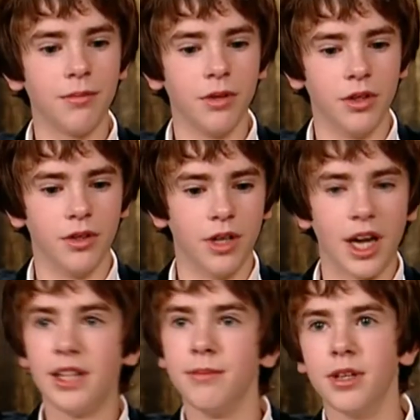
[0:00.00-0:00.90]
euh,
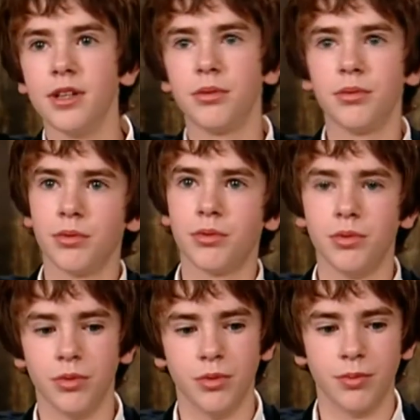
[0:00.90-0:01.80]
animé, tu,
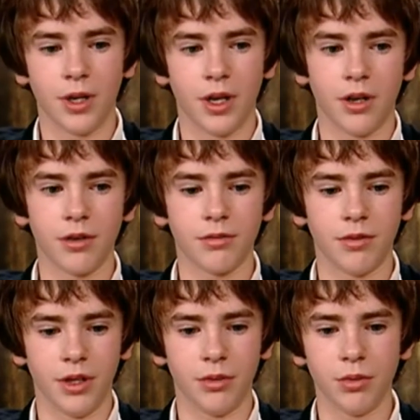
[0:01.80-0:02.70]
tu, par,
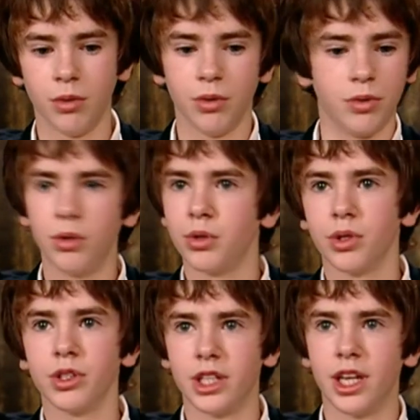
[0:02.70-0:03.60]
ouais, tout, le, le
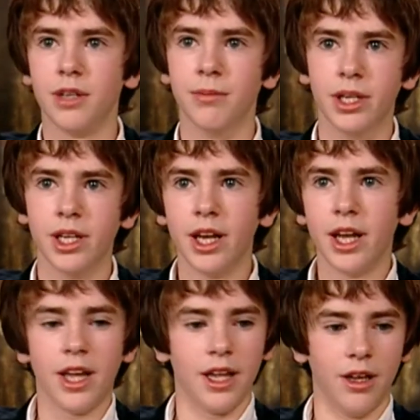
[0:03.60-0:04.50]
temps c'est animé.
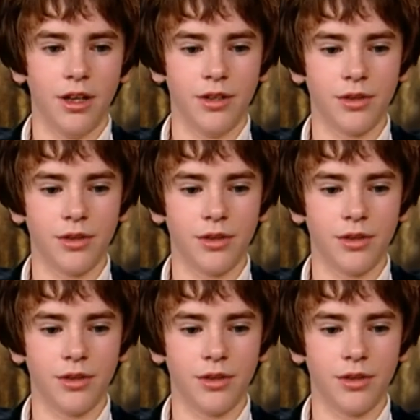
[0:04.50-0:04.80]
Et, euh,